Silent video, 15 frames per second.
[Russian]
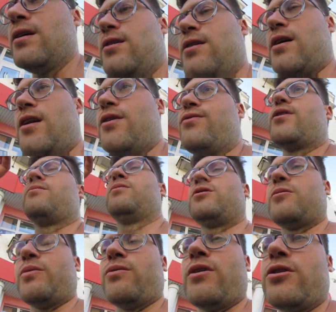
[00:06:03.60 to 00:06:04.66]
и оливками
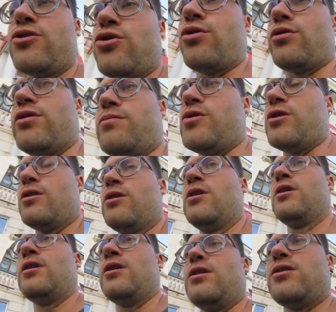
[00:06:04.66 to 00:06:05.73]
запивал черными
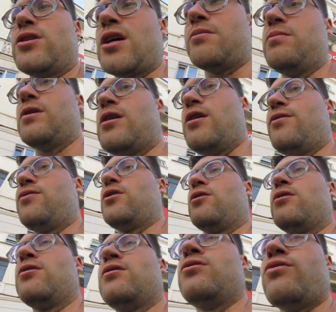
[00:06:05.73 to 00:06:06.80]
и сами оливки.
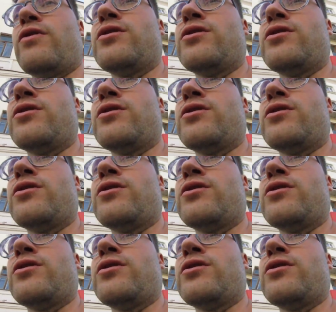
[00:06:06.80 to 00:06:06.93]
Но ну, в